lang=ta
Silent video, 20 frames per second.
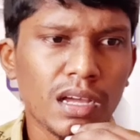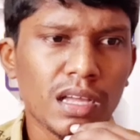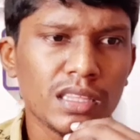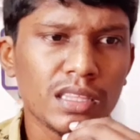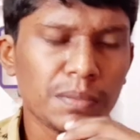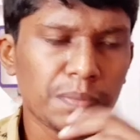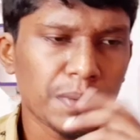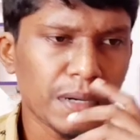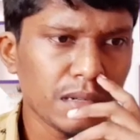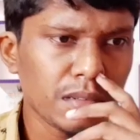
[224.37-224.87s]

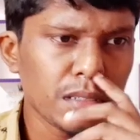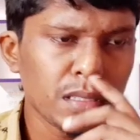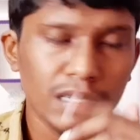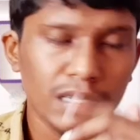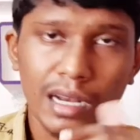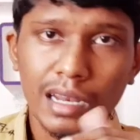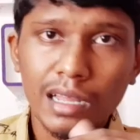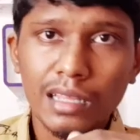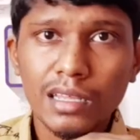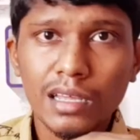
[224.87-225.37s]
அந்த படம் வந்து
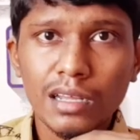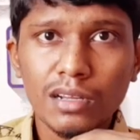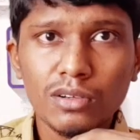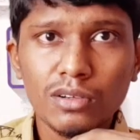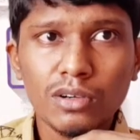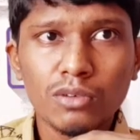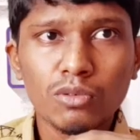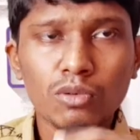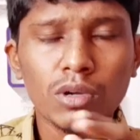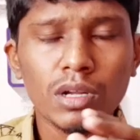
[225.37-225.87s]
நல்லா தான்
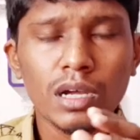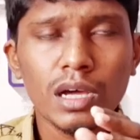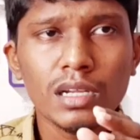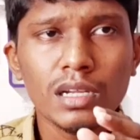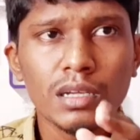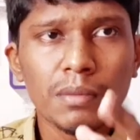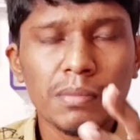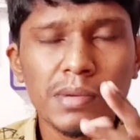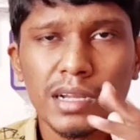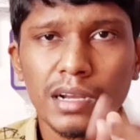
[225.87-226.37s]
இருக்கும் ஒரு
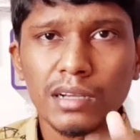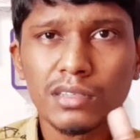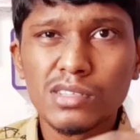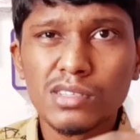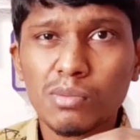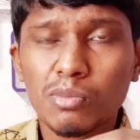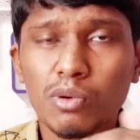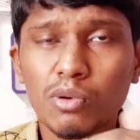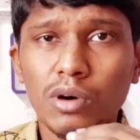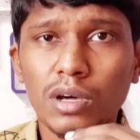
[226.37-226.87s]
ஆள் எப்படி
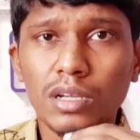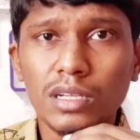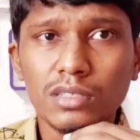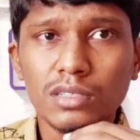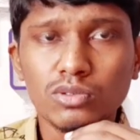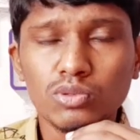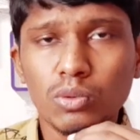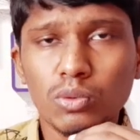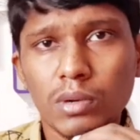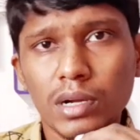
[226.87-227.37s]
எடுத்துகிட்டு போவார்
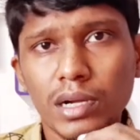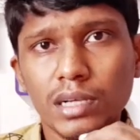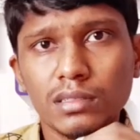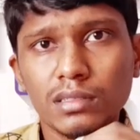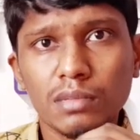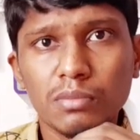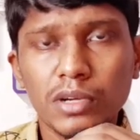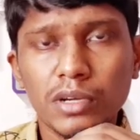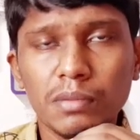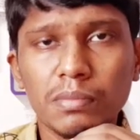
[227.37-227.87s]
சூப்பராக
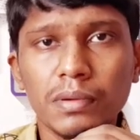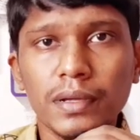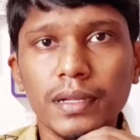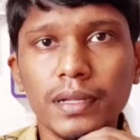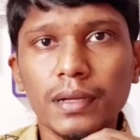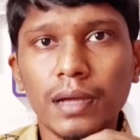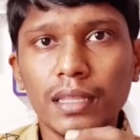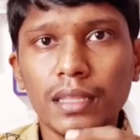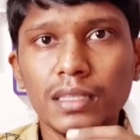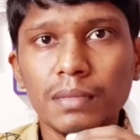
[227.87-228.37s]
எடுத்துகிட்டு
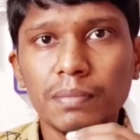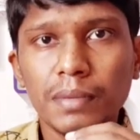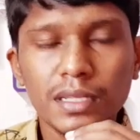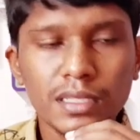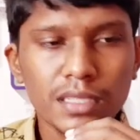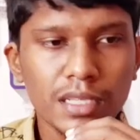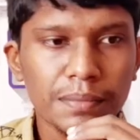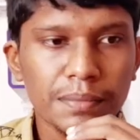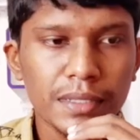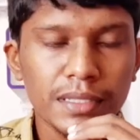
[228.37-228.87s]
போயிருப்பார் அந்த
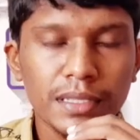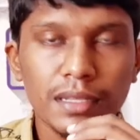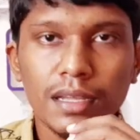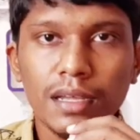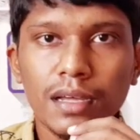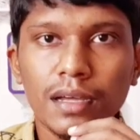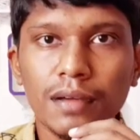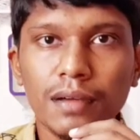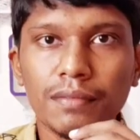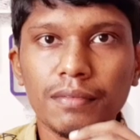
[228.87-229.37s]
படத்துக்கு
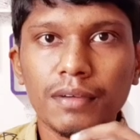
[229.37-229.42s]
பார்த்தீங்கன்னா